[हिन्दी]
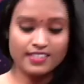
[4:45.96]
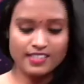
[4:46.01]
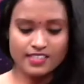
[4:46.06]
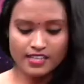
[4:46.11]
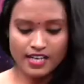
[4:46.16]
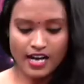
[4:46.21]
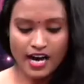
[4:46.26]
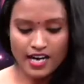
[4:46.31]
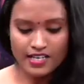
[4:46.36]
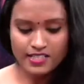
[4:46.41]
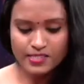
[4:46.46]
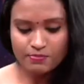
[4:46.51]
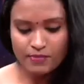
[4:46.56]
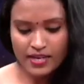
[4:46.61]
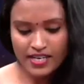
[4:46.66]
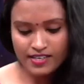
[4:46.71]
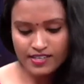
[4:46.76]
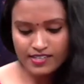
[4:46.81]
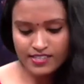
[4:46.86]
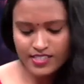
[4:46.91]
कार्ड्स में
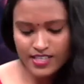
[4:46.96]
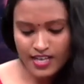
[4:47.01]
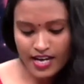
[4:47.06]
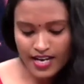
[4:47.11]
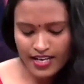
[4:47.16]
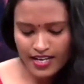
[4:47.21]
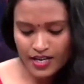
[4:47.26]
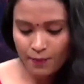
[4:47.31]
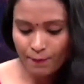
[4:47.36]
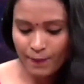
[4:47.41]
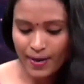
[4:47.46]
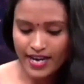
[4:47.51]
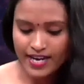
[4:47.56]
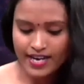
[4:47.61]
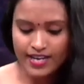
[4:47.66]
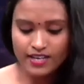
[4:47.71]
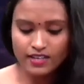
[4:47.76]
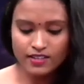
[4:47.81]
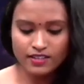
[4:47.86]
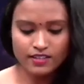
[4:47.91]
एनर्जी आई है
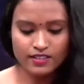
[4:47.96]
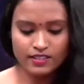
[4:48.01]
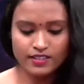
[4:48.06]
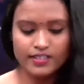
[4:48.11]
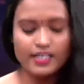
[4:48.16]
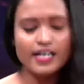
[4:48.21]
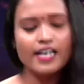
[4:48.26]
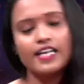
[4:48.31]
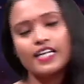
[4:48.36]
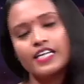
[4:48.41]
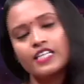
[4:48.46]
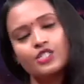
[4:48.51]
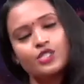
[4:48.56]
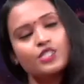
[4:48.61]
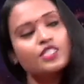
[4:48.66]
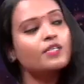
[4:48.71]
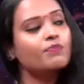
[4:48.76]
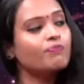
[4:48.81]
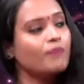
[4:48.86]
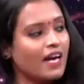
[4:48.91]
पहले इनका
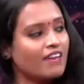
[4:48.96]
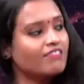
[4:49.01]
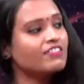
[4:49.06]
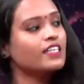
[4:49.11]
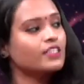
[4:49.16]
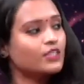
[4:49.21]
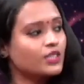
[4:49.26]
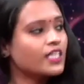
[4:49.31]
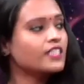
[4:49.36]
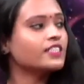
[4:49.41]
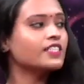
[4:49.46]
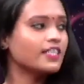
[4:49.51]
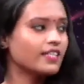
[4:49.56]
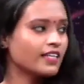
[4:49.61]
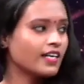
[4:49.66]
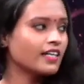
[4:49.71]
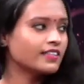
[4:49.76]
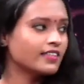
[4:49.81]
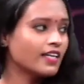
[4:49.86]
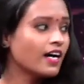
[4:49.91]
रिलेशनशिप काफ़ी अच्छा चल
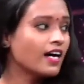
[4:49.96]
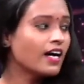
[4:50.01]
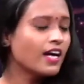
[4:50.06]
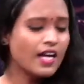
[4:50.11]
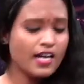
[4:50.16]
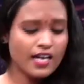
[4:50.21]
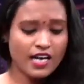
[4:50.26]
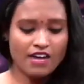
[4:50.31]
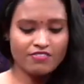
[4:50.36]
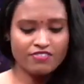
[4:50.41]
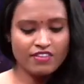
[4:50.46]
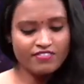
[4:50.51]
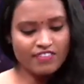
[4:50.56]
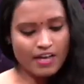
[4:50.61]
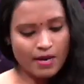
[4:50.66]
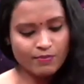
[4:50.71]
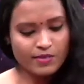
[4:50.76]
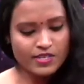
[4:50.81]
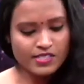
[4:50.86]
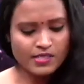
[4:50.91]
रहा था काफ़ी
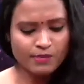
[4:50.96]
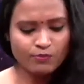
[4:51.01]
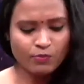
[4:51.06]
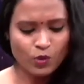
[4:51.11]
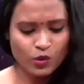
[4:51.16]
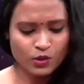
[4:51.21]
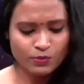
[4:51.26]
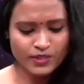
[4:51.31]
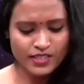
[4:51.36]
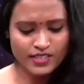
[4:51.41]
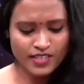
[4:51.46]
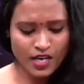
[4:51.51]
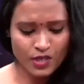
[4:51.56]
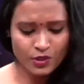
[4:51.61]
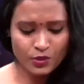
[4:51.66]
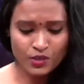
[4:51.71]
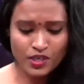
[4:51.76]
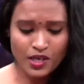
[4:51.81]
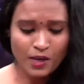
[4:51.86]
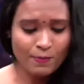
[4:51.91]
फैमिली सपोर्ट भी था
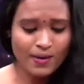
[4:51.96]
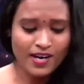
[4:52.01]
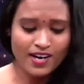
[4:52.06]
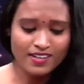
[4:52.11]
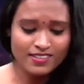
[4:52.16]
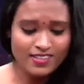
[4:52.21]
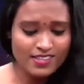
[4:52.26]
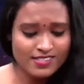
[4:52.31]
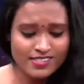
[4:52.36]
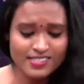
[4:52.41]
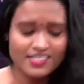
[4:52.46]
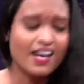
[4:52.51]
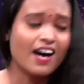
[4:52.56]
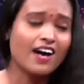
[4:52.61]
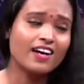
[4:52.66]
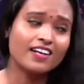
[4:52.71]
क्योंकि हमारा द स्टार